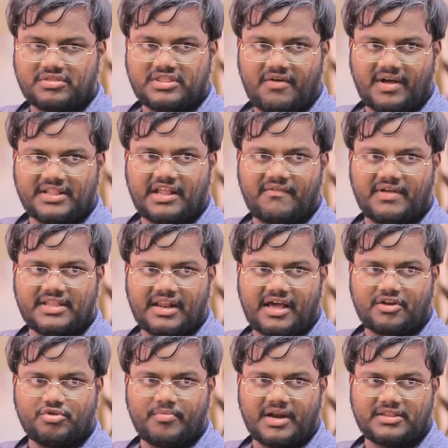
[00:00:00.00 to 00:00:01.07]
అంటే వందల
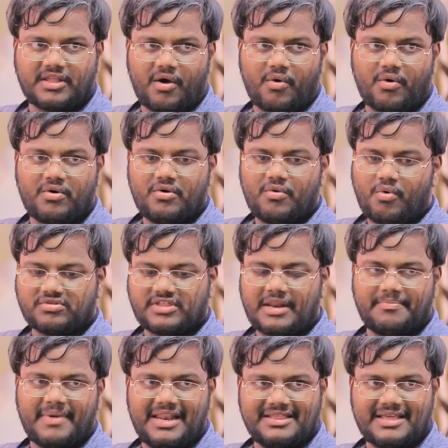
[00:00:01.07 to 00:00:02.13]
వందలు ఖర్చు పెడతావు
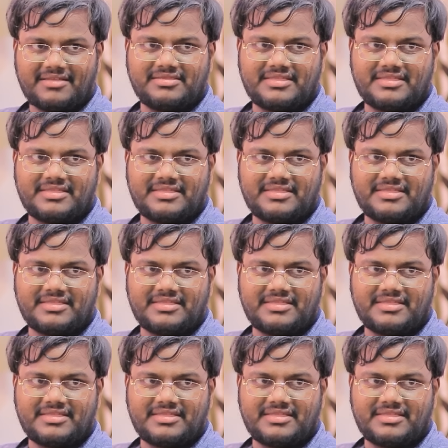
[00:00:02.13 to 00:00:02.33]
ఒకసారి పెళ్లి